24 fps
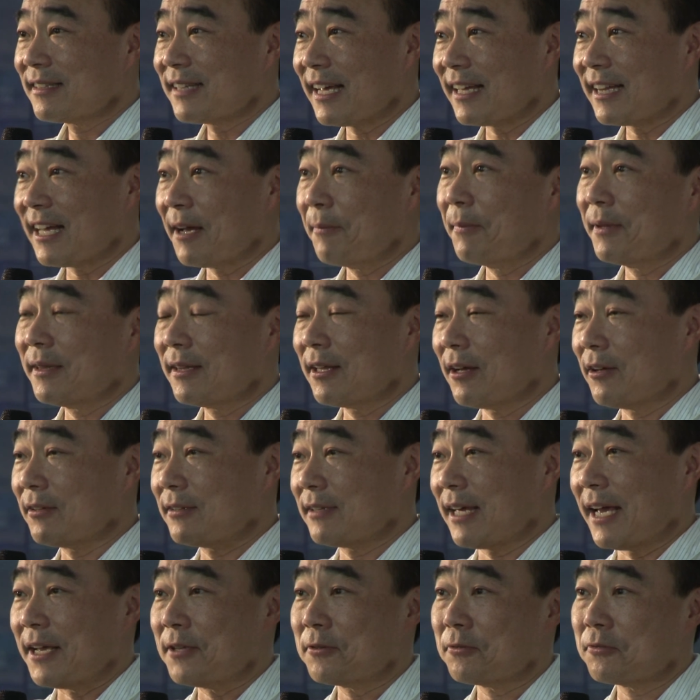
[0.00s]
带他们到
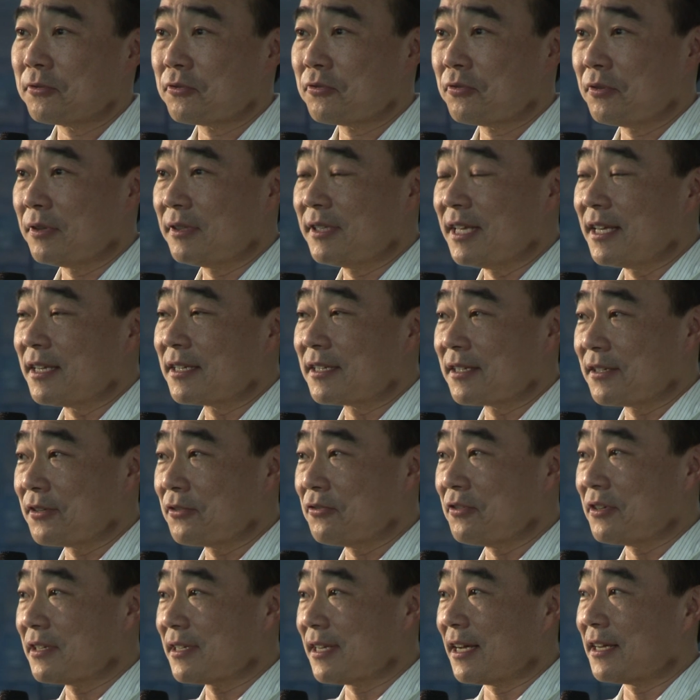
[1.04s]
台中去定时
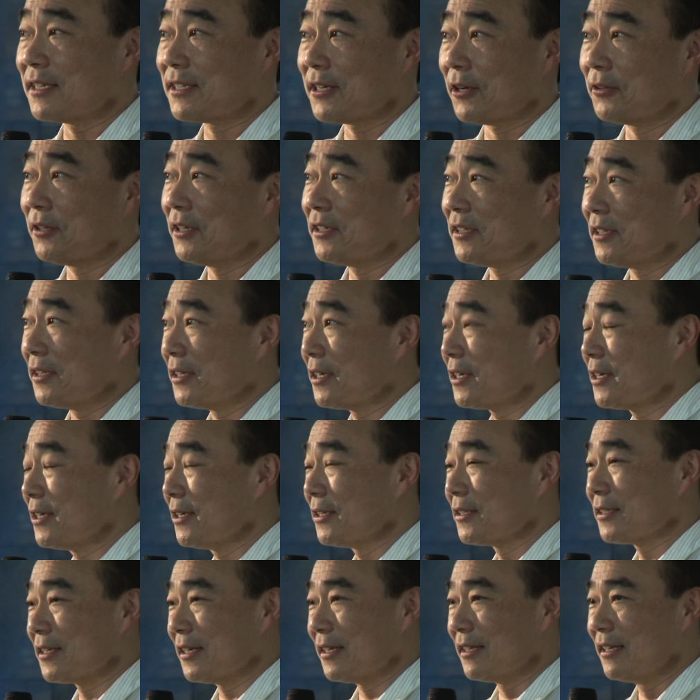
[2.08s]
去上小提琴的
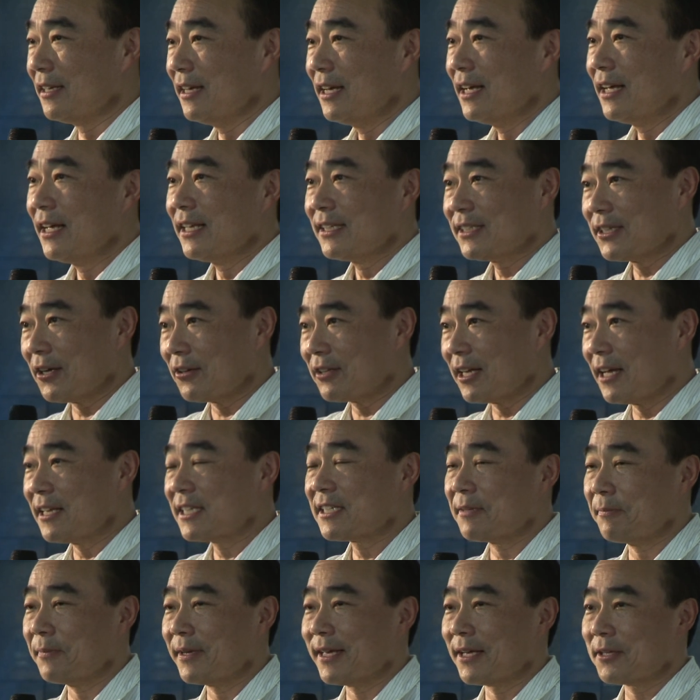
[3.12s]
课程，教他
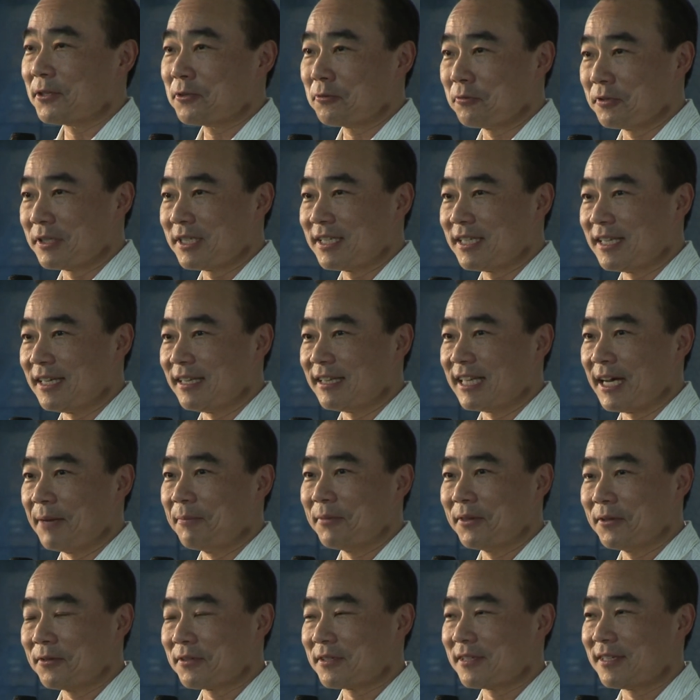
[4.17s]
怎么样做琴。他
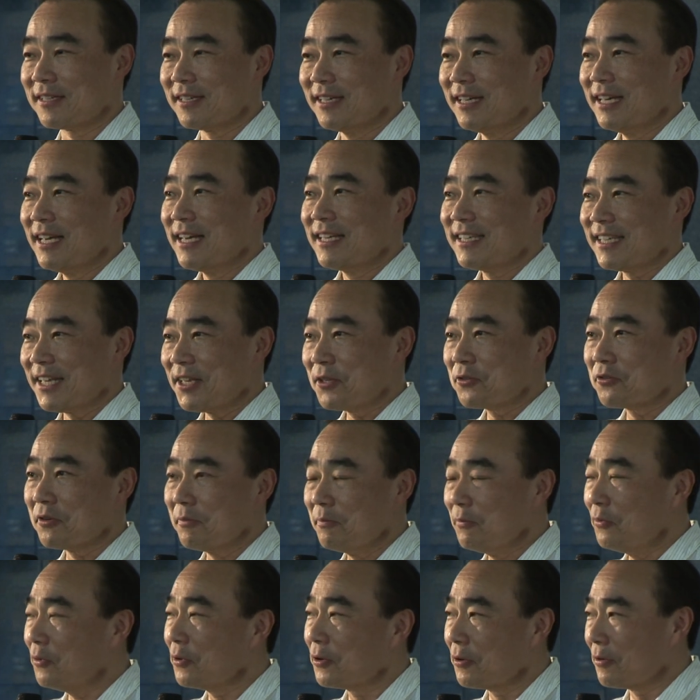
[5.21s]
们都是先
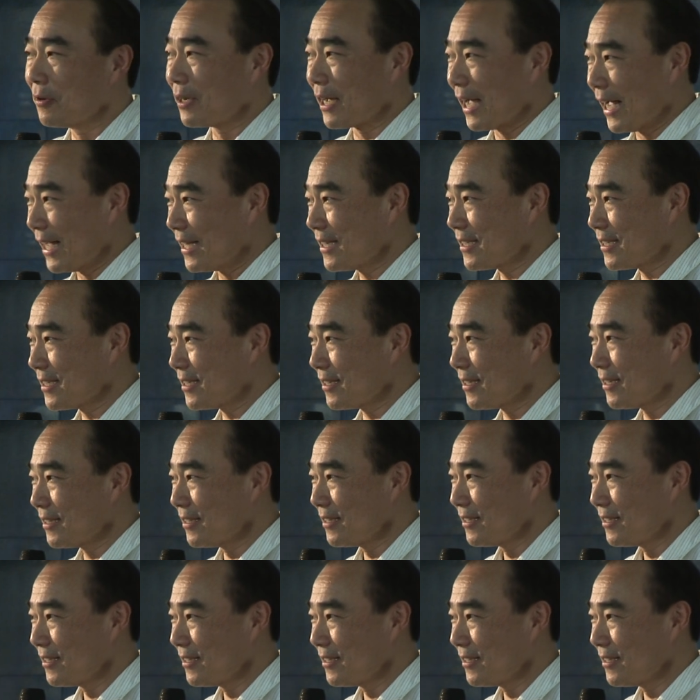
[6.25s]
做木工开始，